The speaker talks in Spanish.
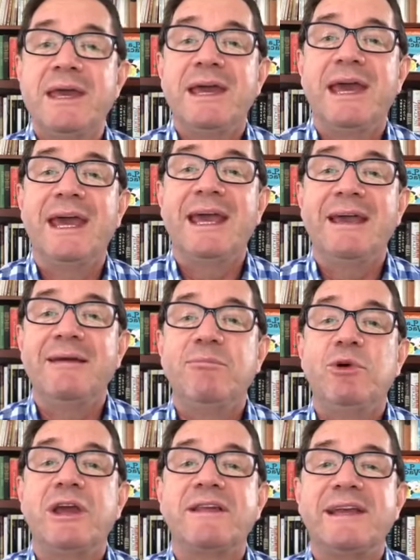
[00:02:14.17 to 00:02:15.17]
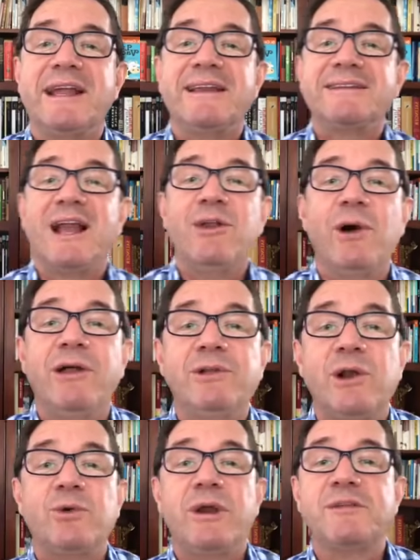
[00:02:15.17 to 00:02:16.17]
Eh, voy a seguir saludando
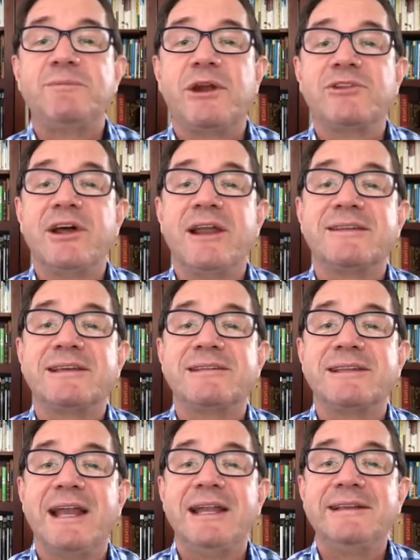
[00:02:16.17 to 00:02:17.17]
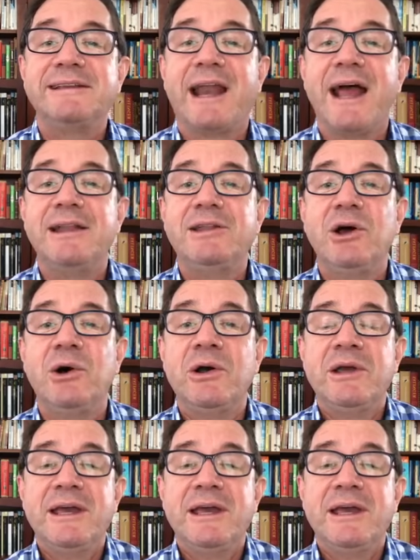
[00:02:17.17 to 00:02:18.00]
a algunas personas que están entrando.